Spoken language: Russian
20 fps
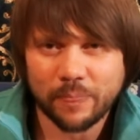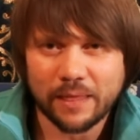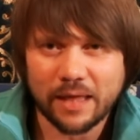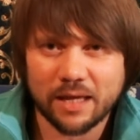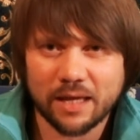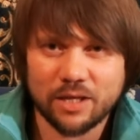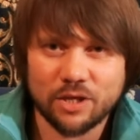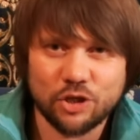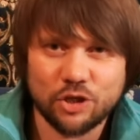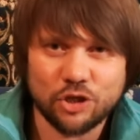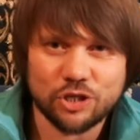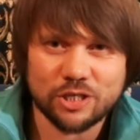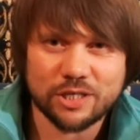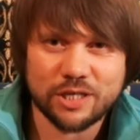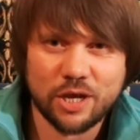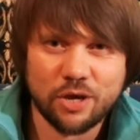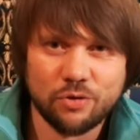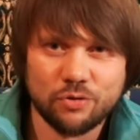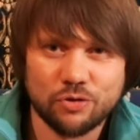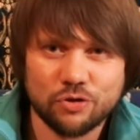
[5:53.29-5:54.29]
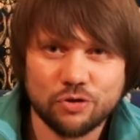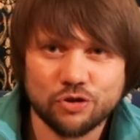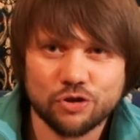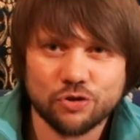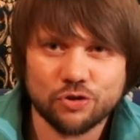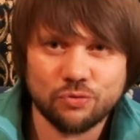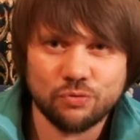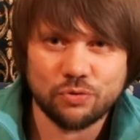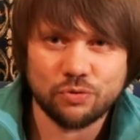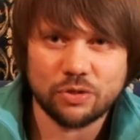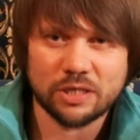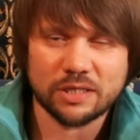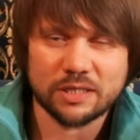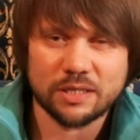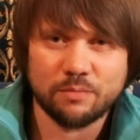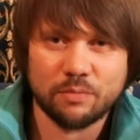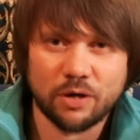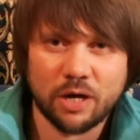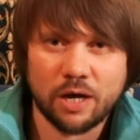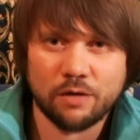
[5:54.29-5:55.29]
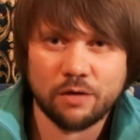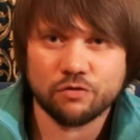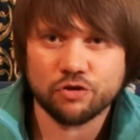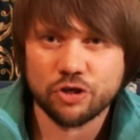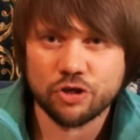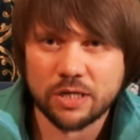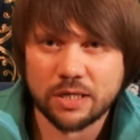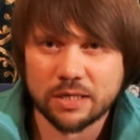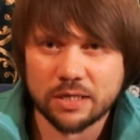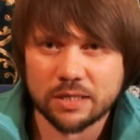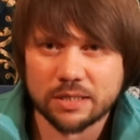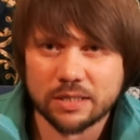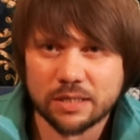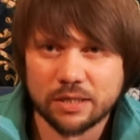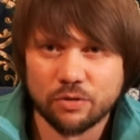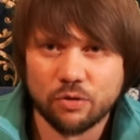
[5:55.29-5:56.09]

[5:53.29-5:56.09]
Они не сеют, не жнут, не собирают житницы,